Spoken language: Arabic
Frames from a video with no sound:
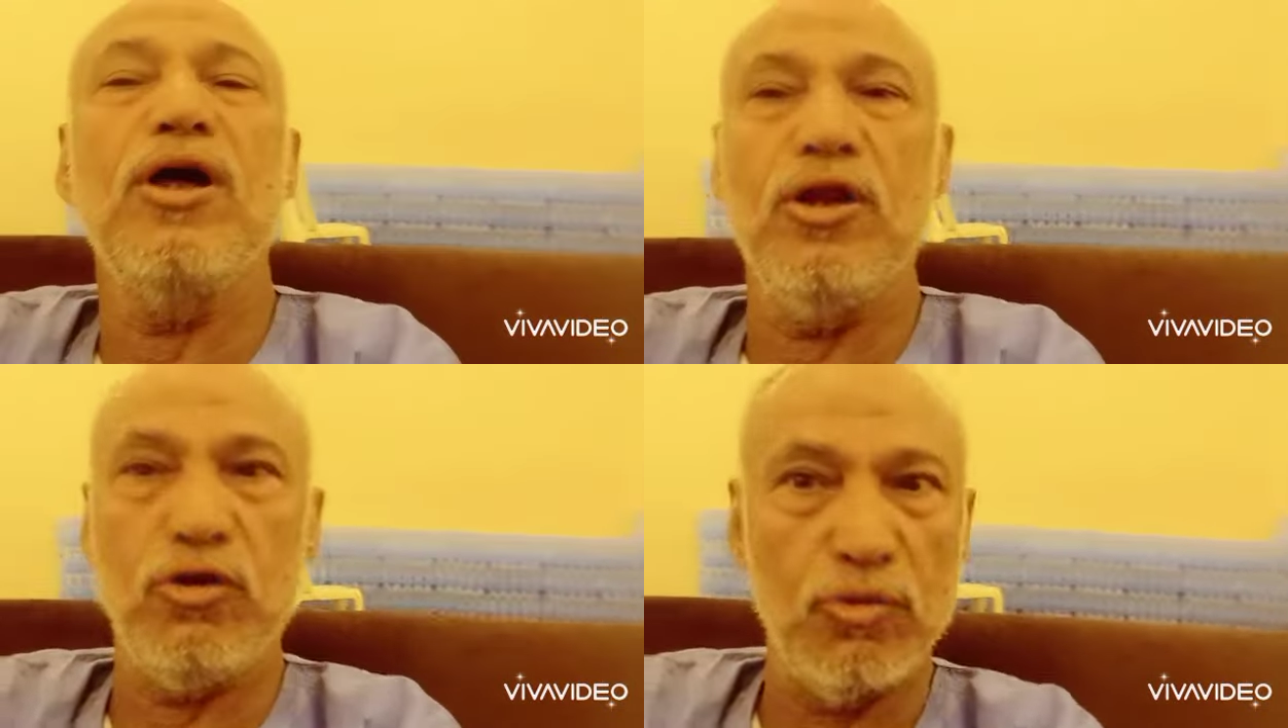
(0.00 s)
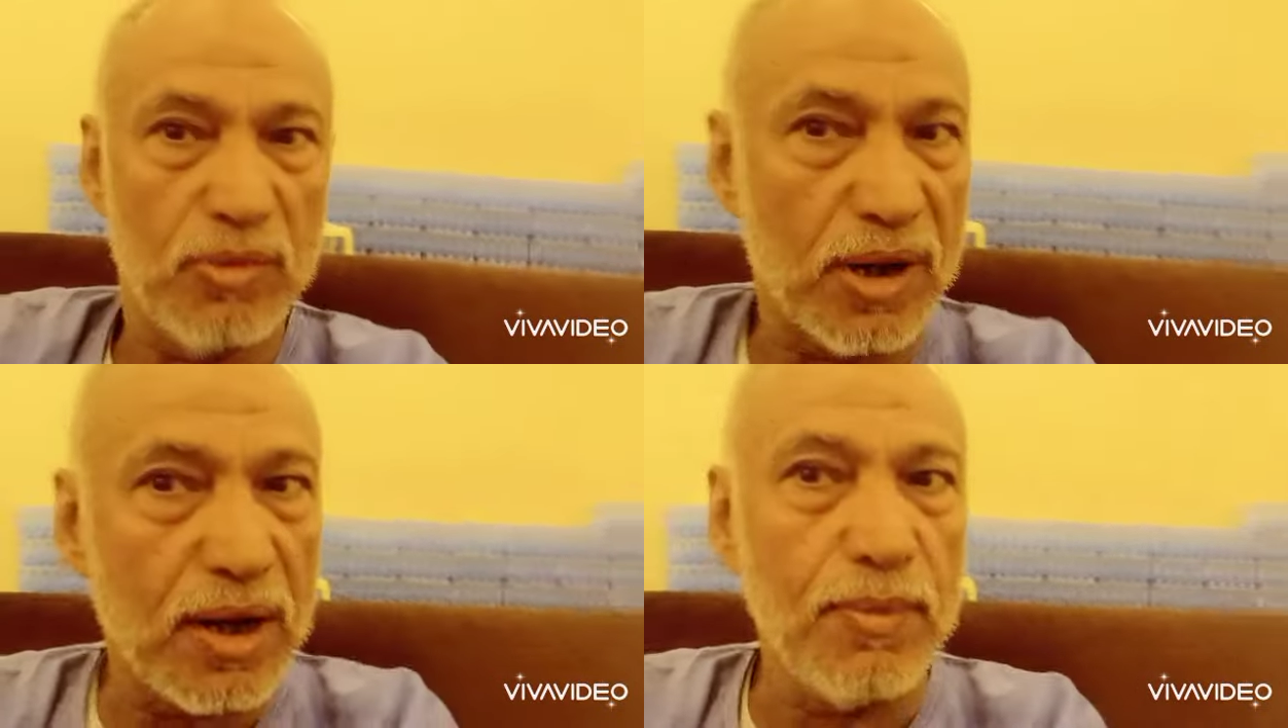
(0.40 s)

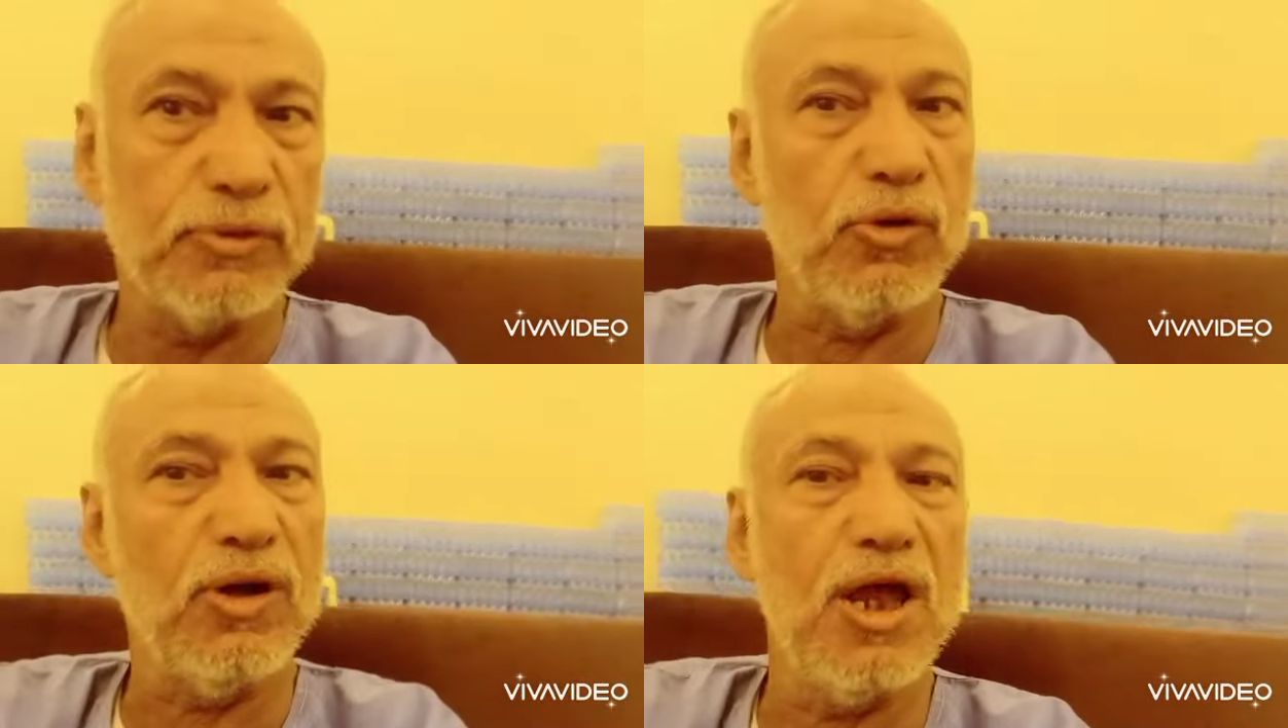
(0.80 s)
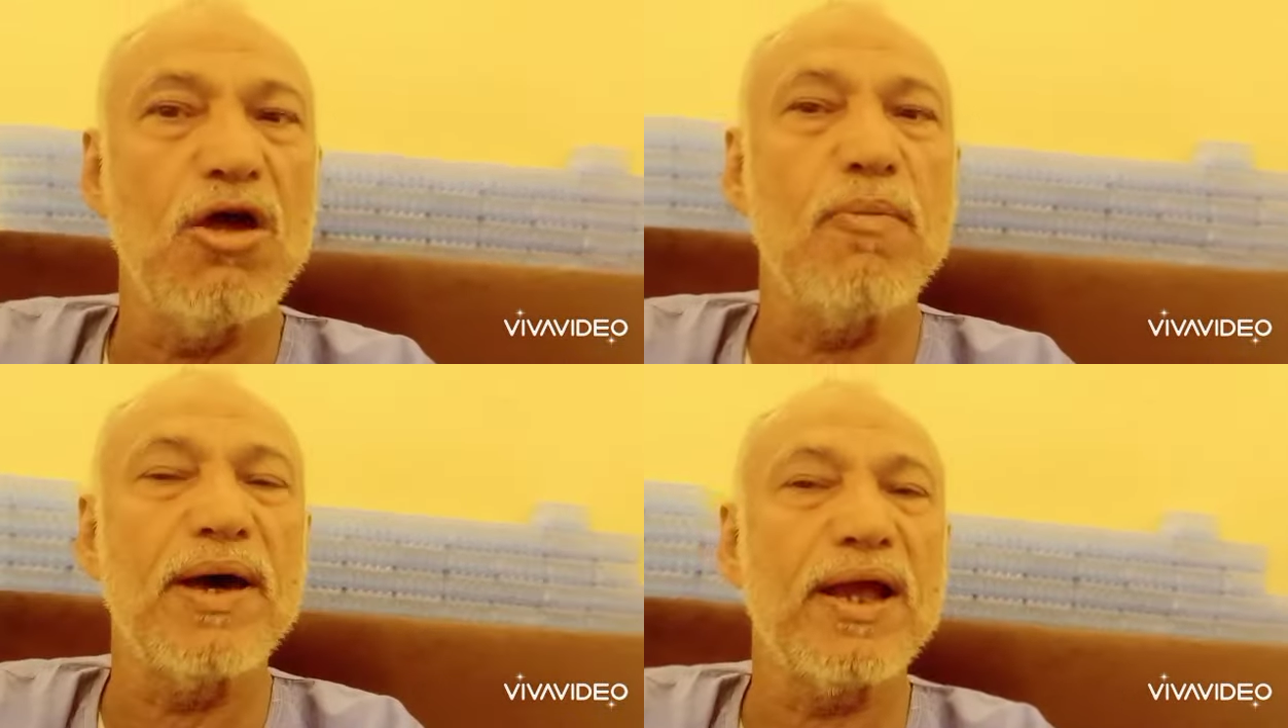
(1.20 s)
عليكم ورحمة
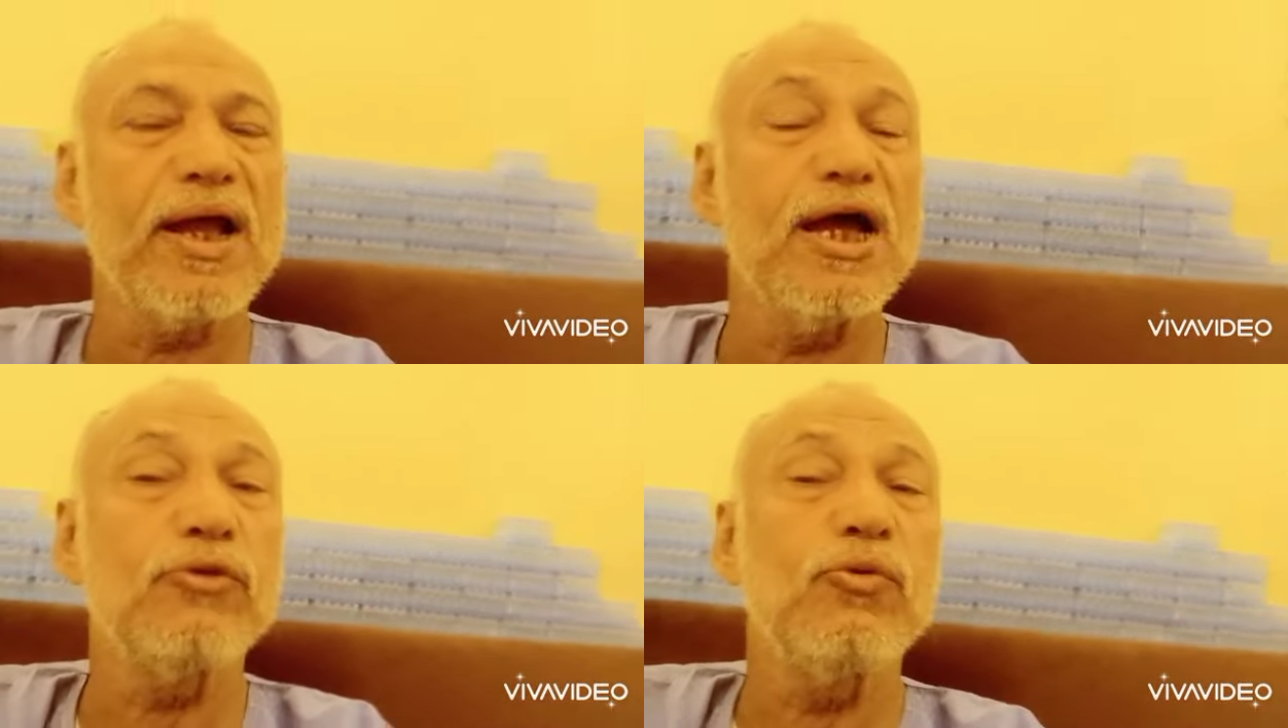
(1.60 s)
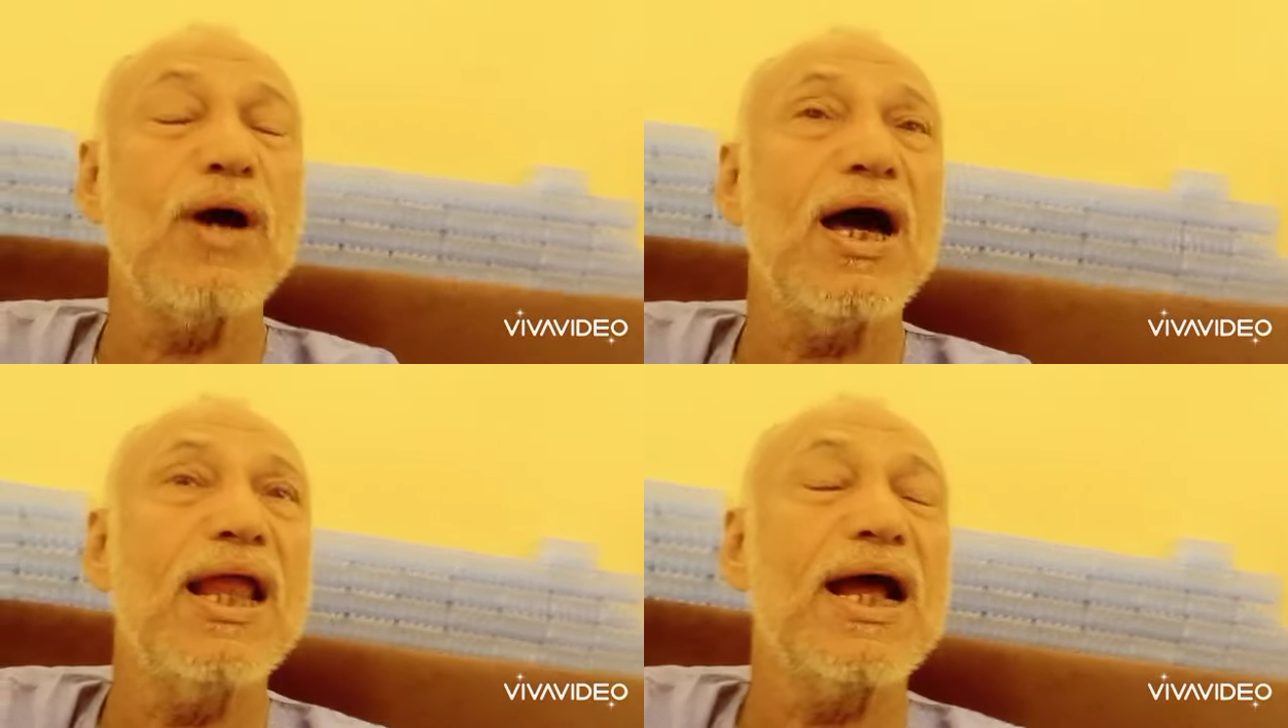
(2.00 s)
الله وبركاته
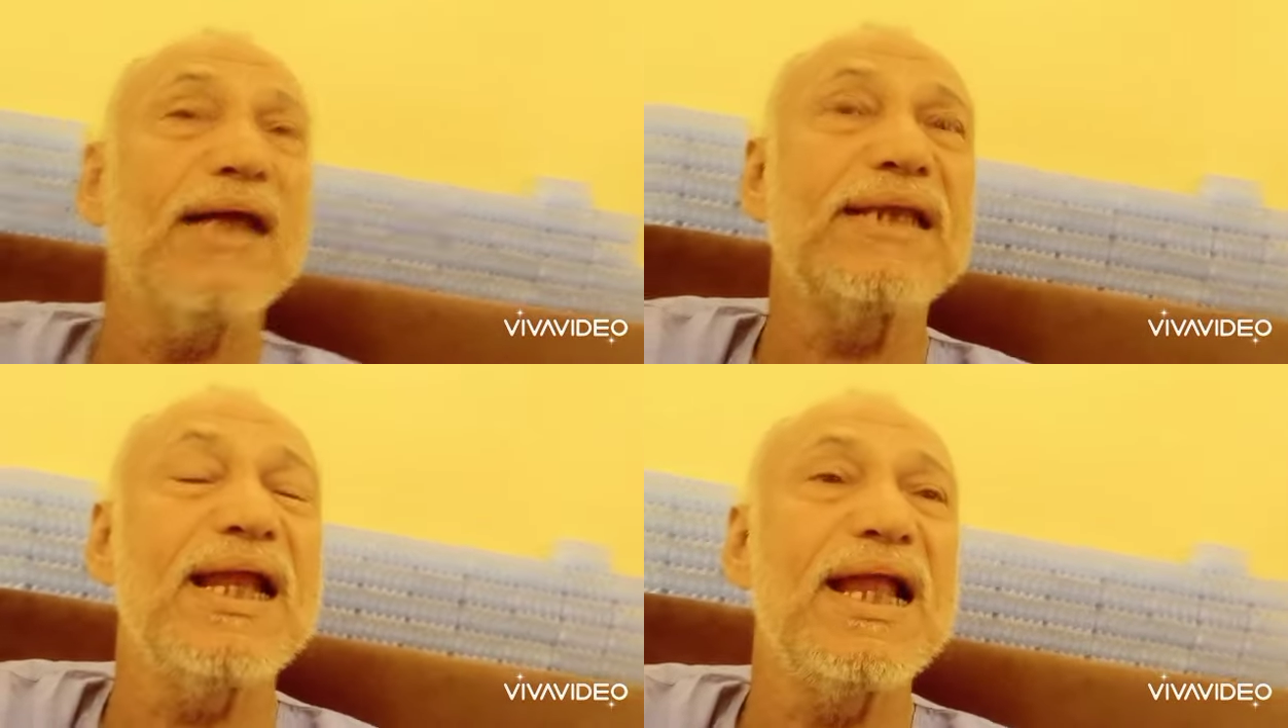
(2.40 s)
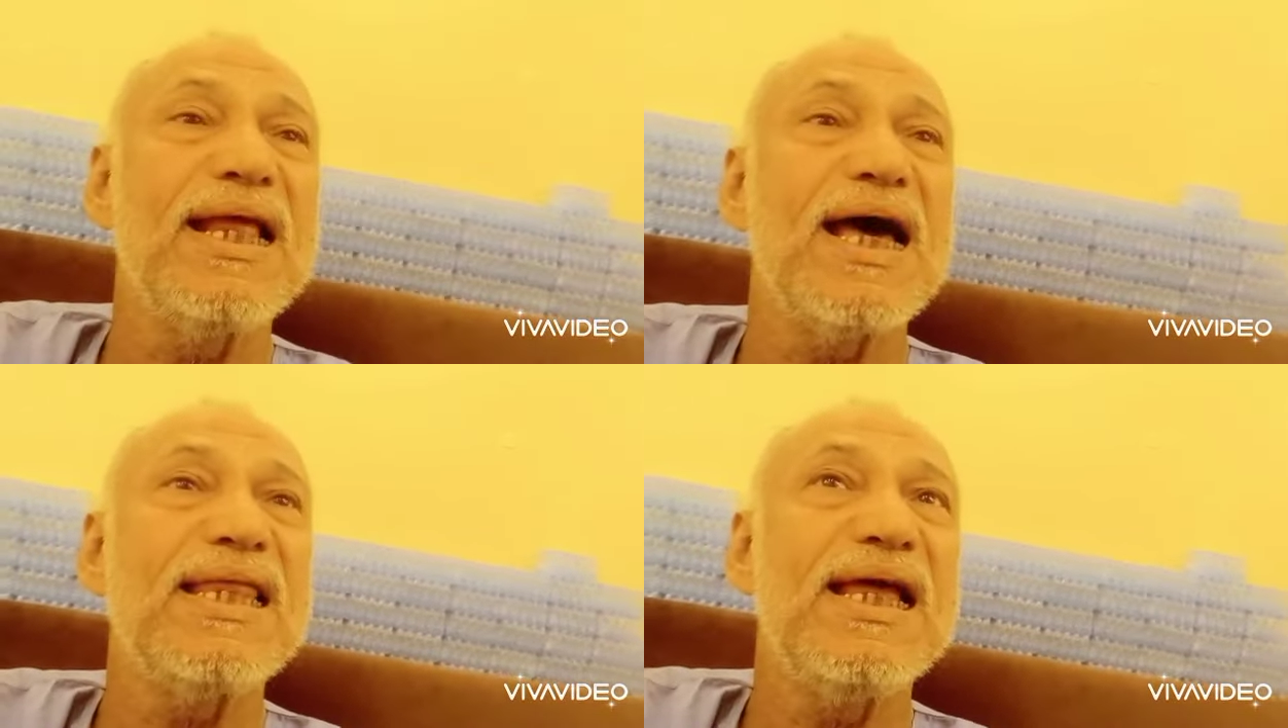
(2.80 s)
وحلقتنا
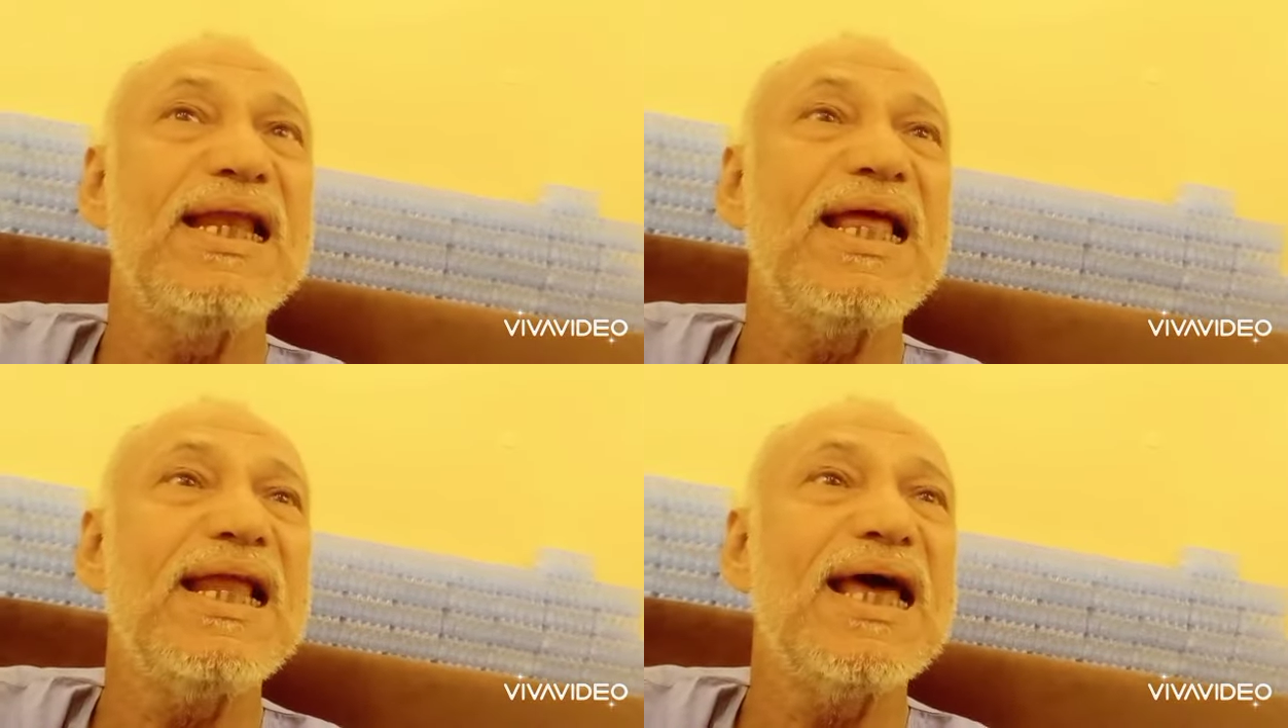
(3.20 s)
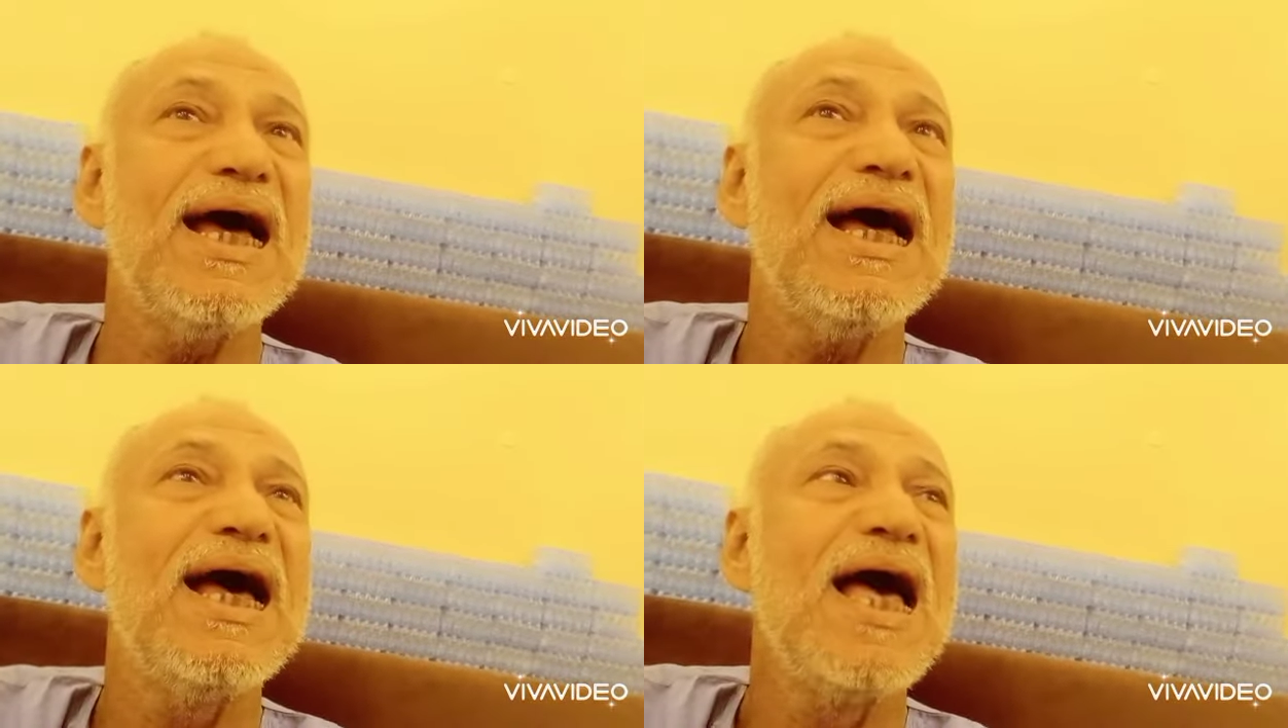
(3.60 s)
لهذه الليلة